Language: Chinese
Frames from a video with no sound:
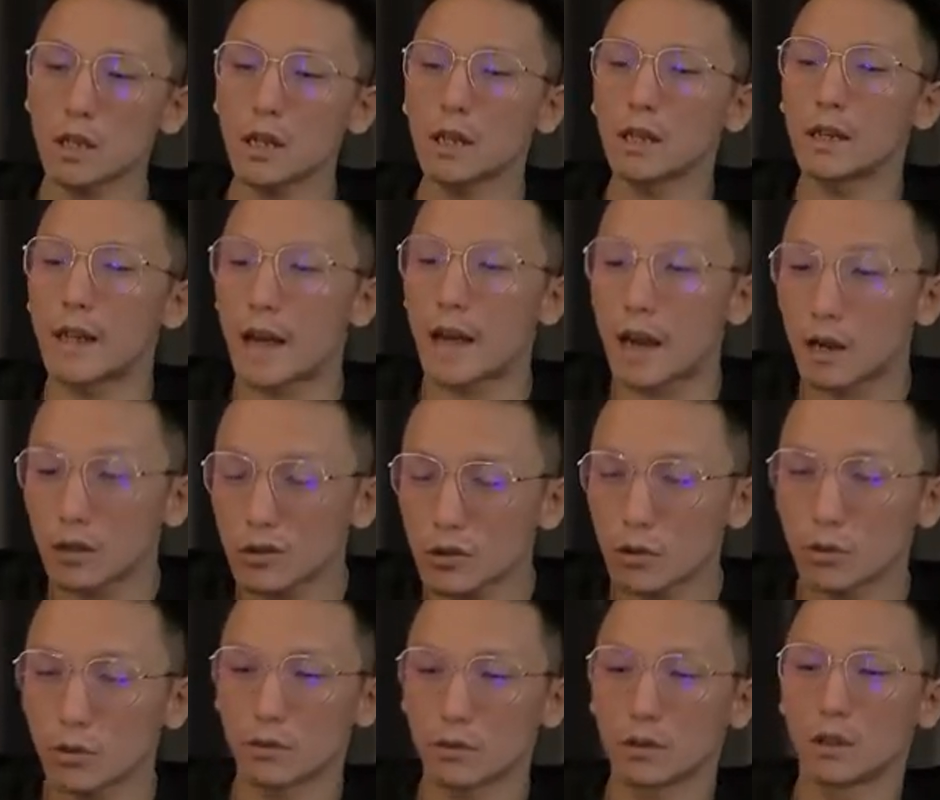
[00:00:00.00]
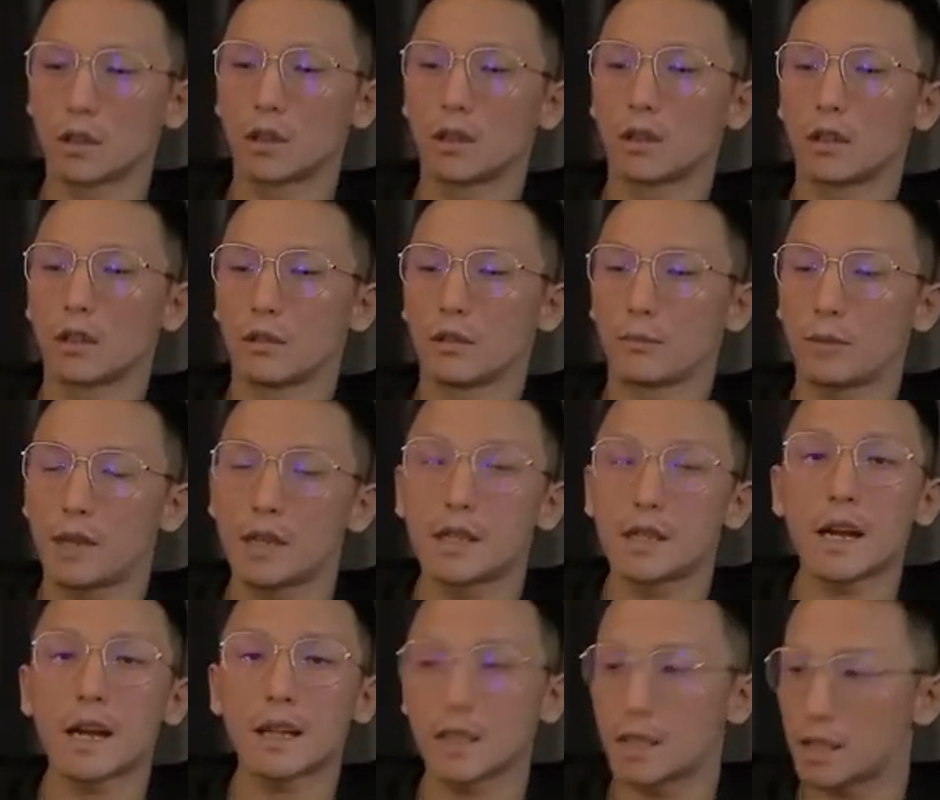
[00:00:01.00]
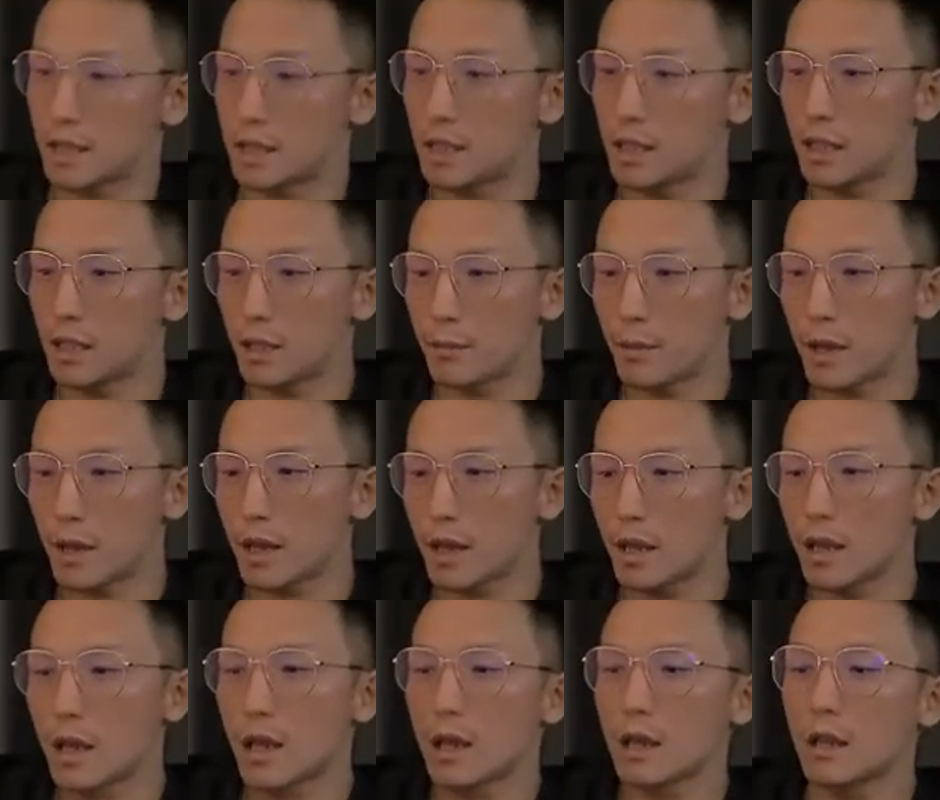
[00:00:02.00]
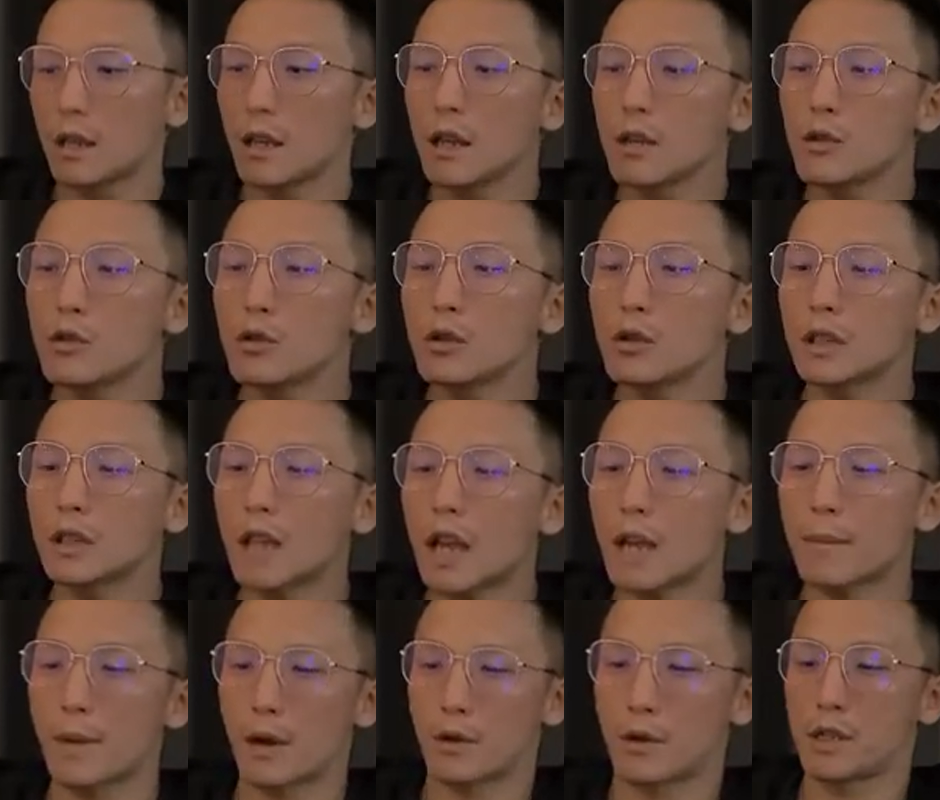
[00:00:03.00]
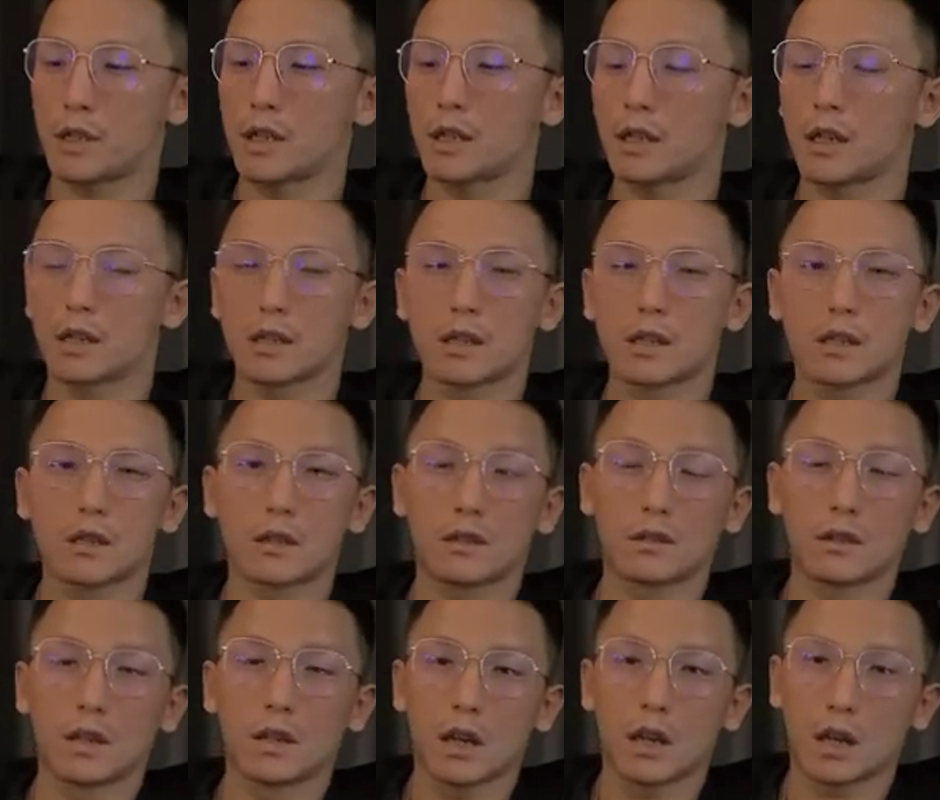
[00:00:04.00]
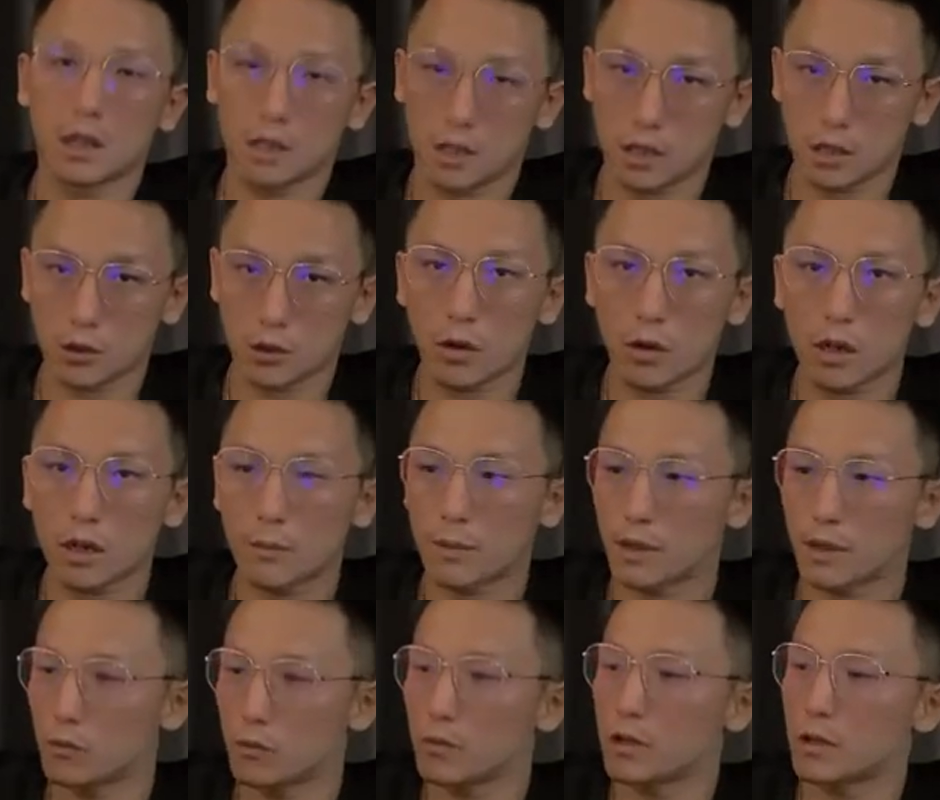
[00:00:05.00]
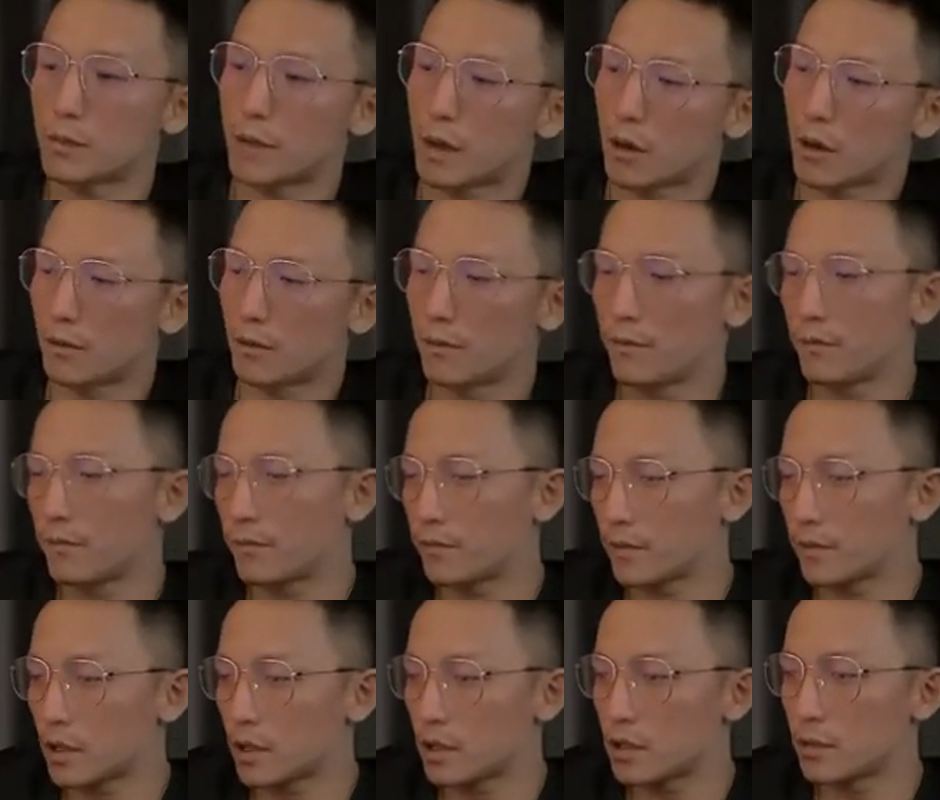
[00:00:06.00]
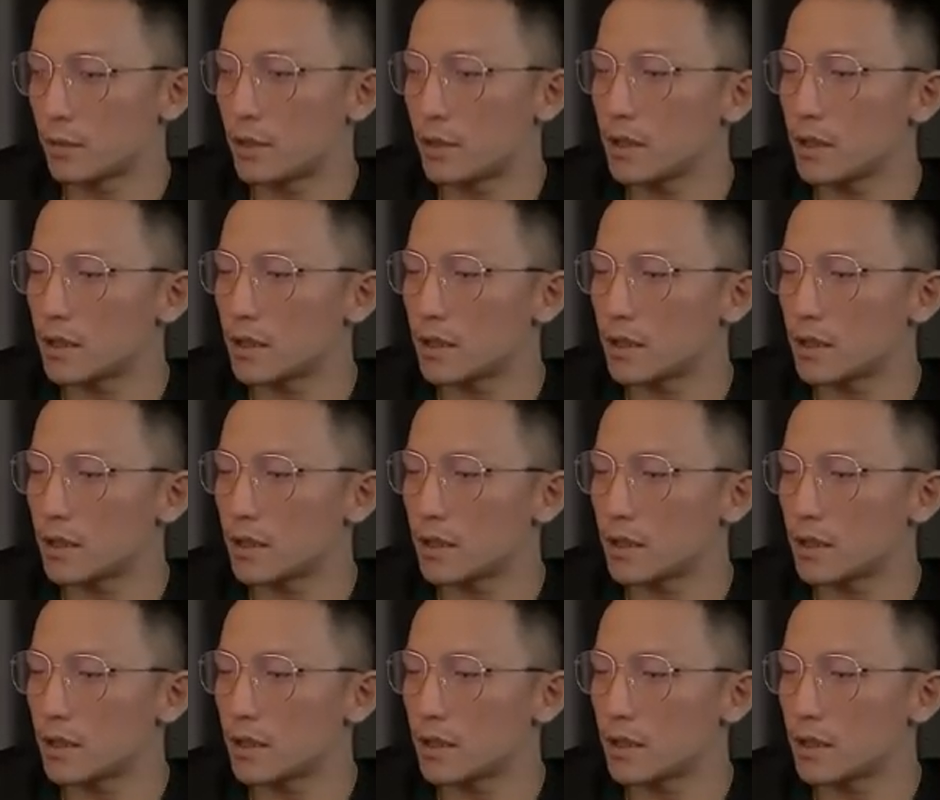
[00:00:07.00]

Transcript: 因为这次复盘的目的不是让他为这次错误负责，而是教导他以后该如何提升。